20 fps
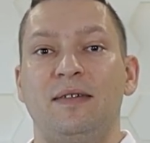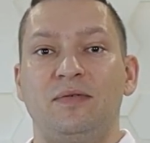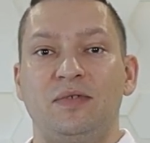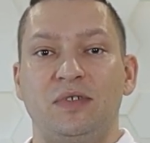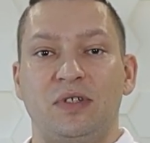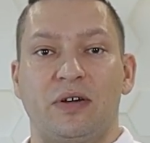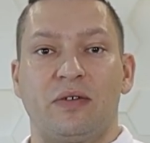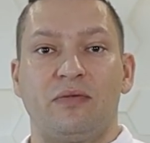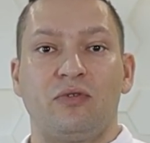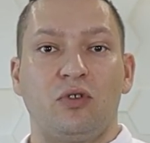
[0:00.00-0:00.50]

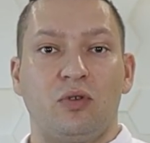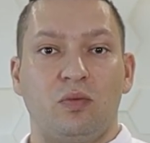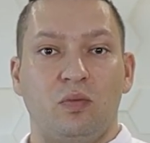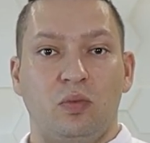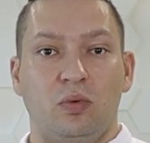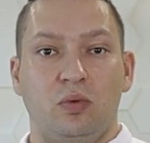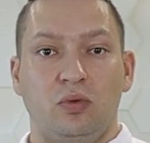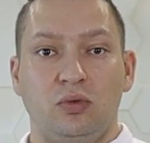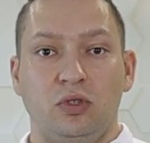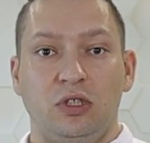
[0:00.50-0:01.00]
все равно
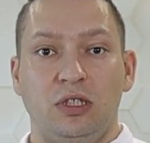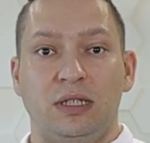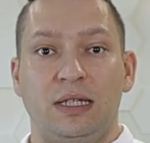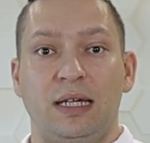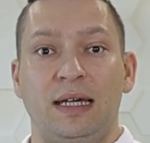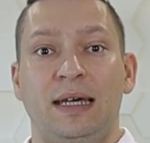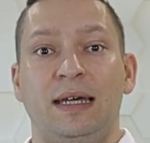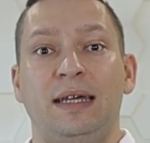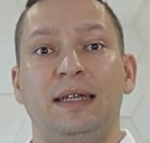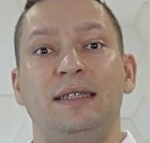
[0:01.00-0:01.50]

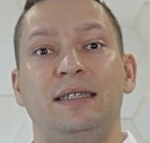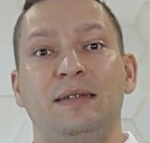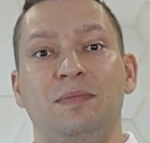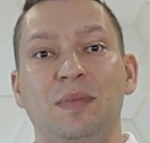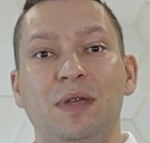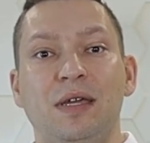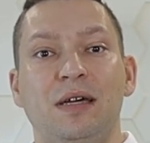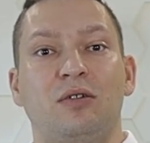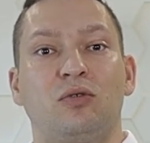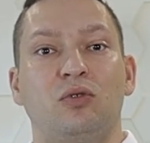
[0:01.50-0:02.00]
будет
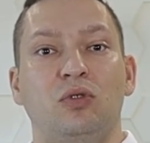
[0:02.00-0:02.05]
тебе